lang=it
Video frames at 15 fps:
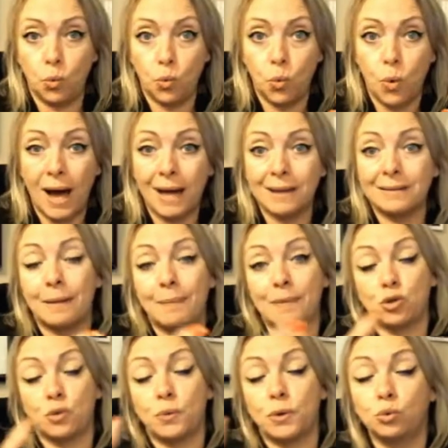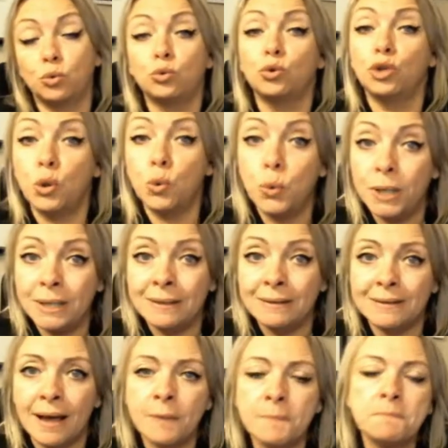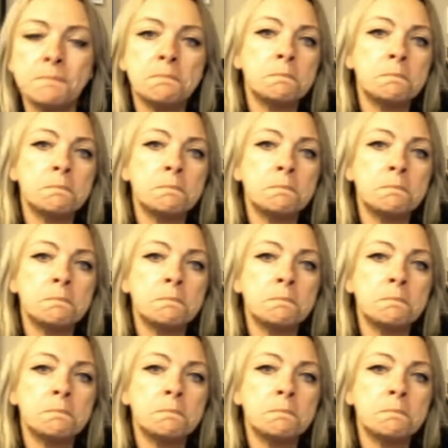quarta ma soprattutto di quinta